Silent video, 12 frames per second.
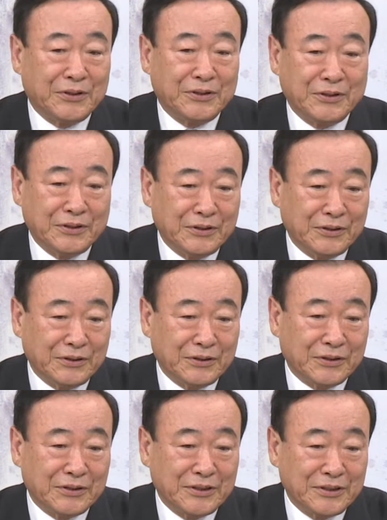
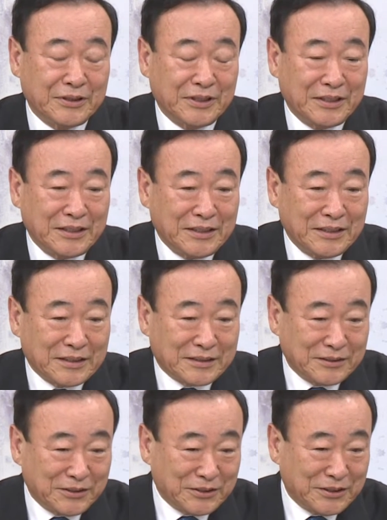어
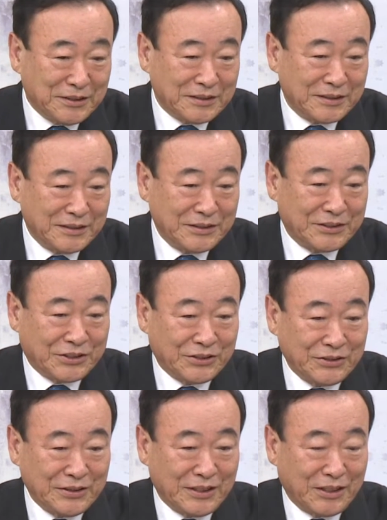그것이
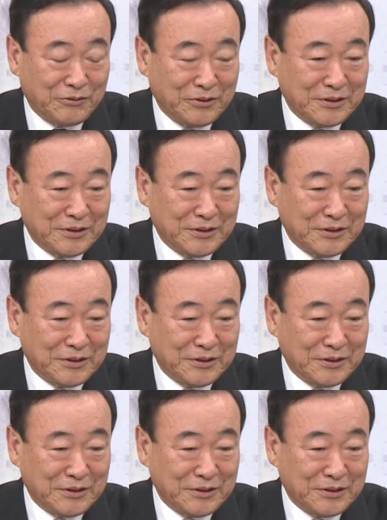인천이라고